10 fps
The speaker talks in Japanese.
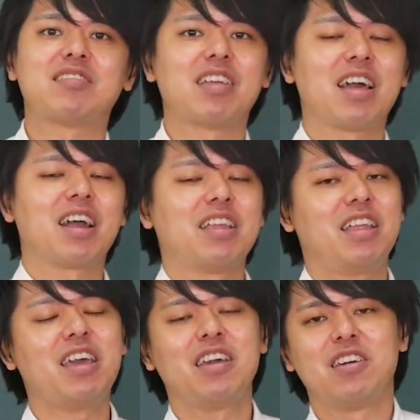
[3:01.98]
会社なんかで
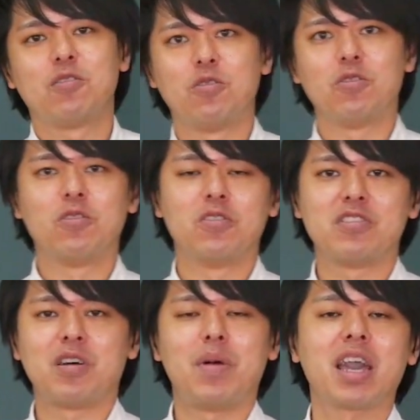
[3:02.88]
ね、こ
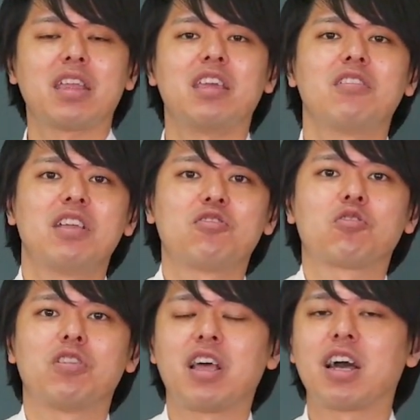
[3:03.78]
うじゃあマーケティングで
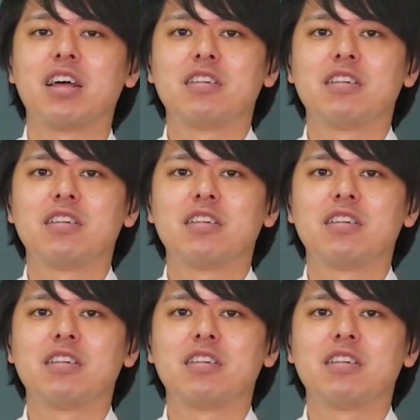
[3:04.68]
ちょっとなんて